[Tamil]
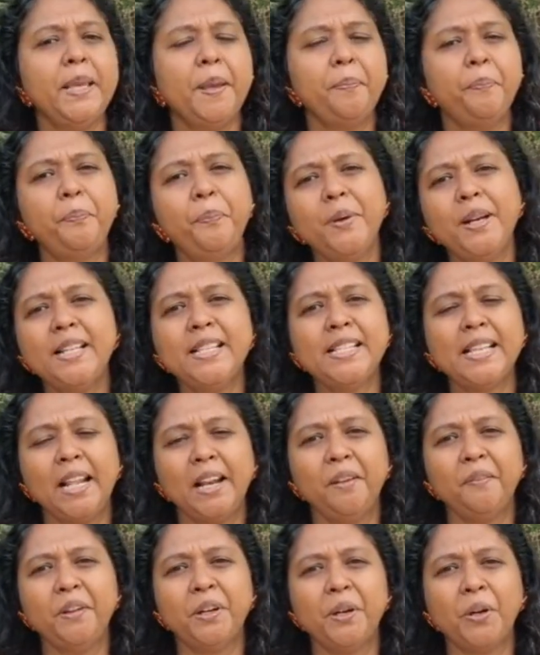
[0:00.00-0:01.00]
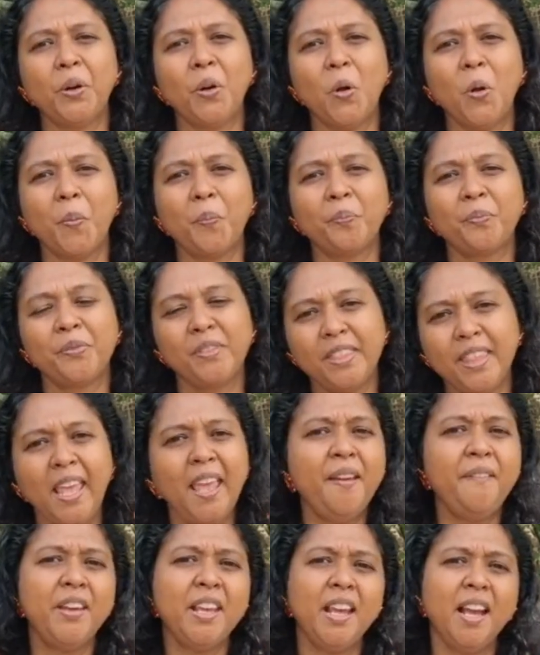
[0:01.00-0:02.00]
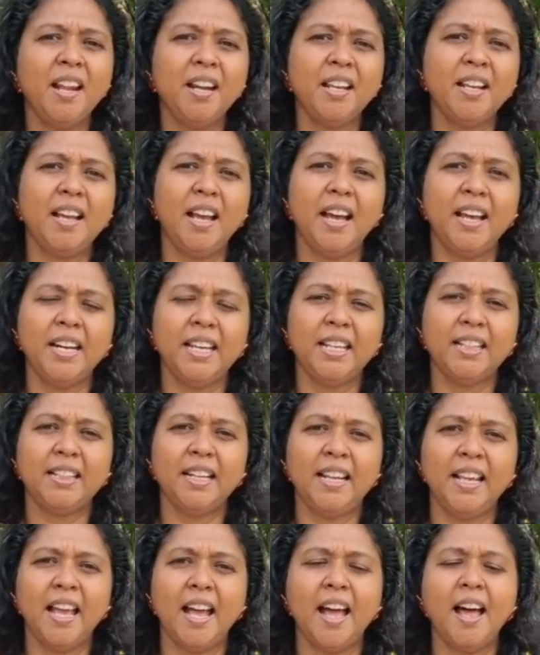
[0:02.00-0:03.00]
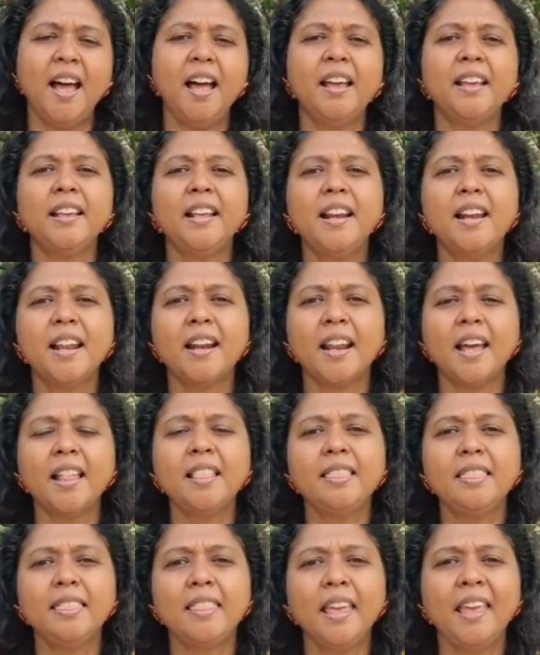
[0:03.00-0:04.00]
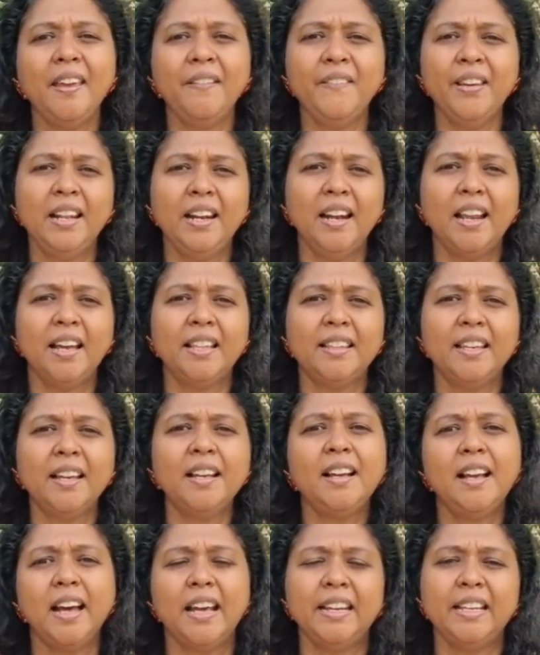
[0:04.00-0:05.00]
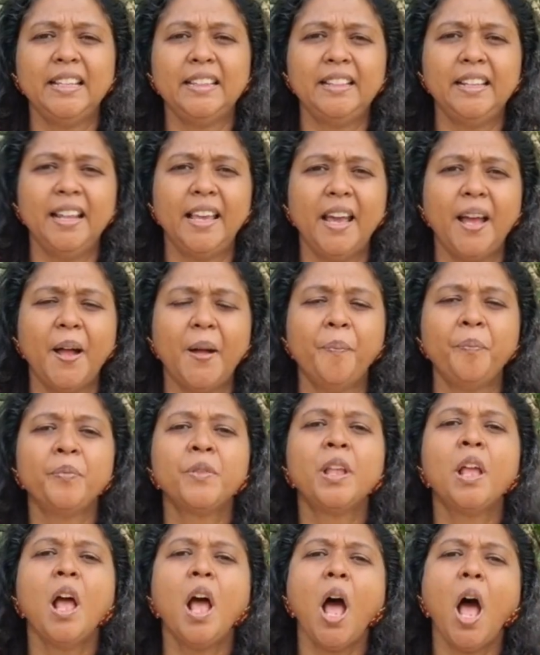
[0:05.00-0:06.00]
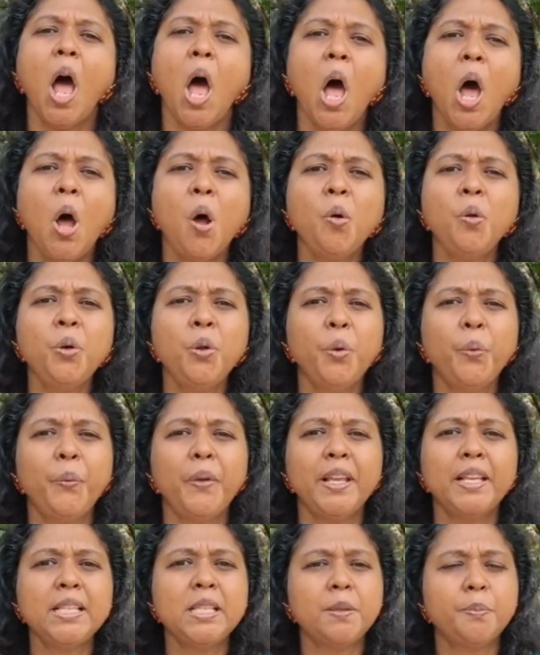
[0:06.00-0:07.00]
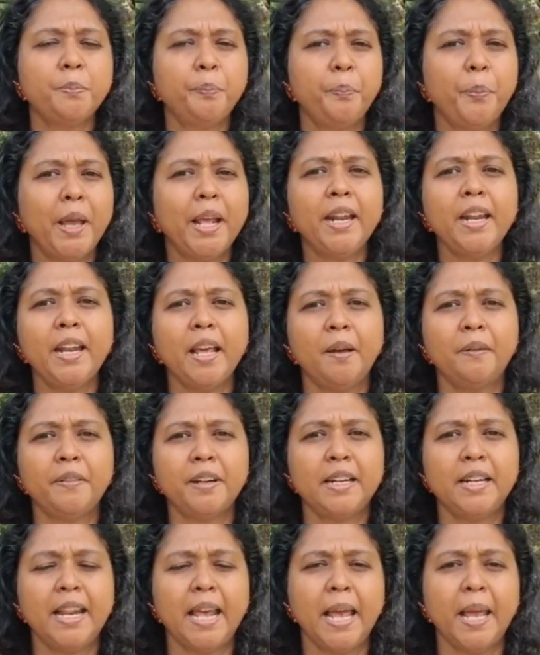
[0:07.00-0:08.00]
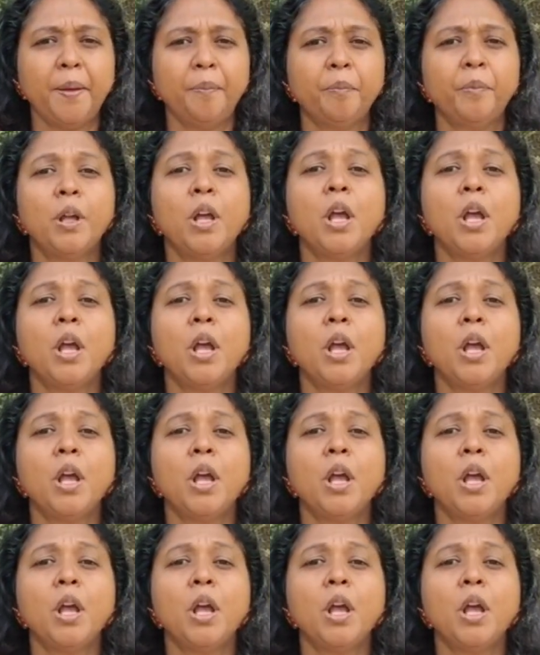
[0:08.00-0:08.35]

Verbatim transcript: எப்படி செலவிடுறோம் தேவையான காரியத்திலையா இல்லைன்னா தேவையில்லாத காரியத்திலையா ஹவு டு வி ஸ்பெண்ட் அவர் டைம்